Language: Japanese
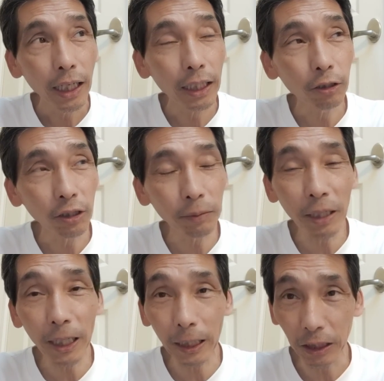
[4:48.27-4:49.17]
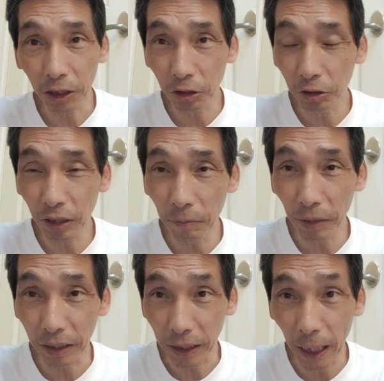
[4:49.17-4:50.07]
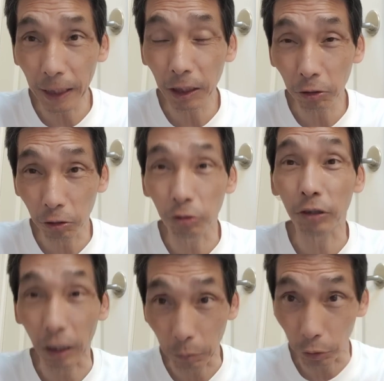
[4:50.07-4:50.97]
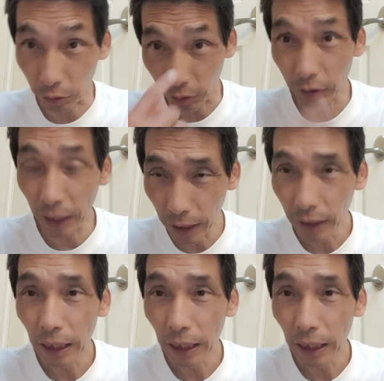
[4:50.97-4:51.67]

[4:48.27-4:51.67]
えっと、今から20年前に会社を作ったの、僕。ね。